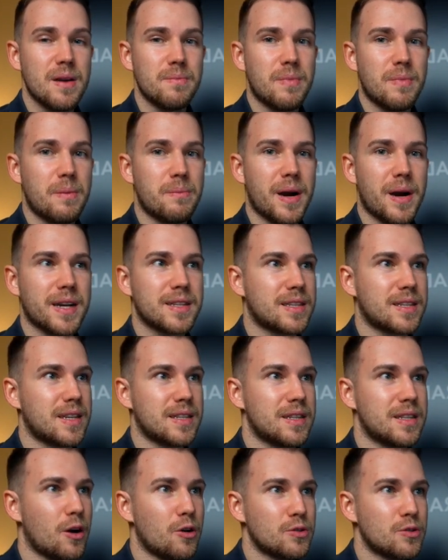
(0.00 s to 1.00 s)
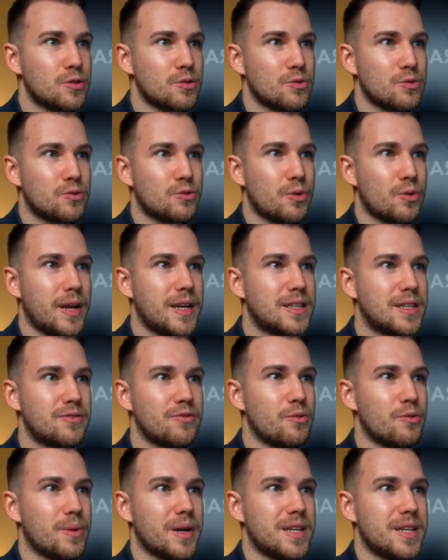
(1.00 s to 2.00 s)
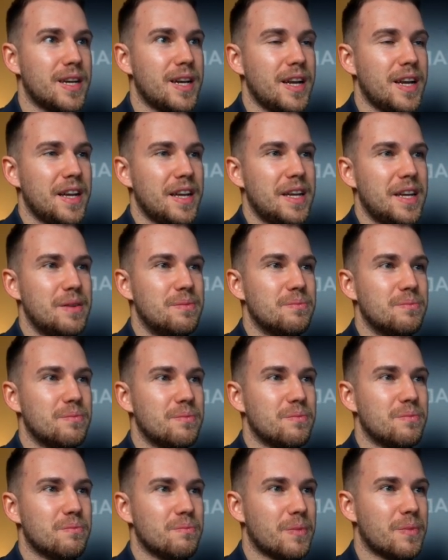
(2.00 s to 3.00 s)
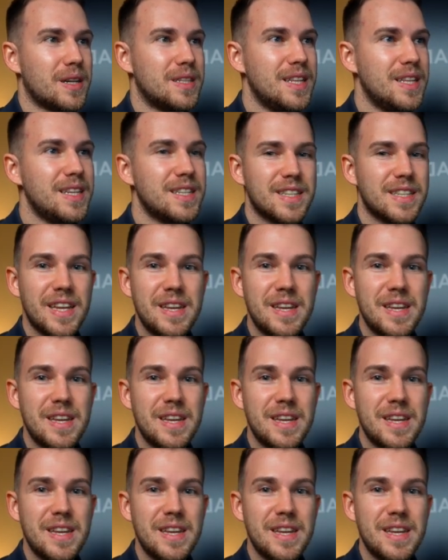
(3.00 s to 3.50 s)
Man macht genauso Trades, wo man eben mal nicht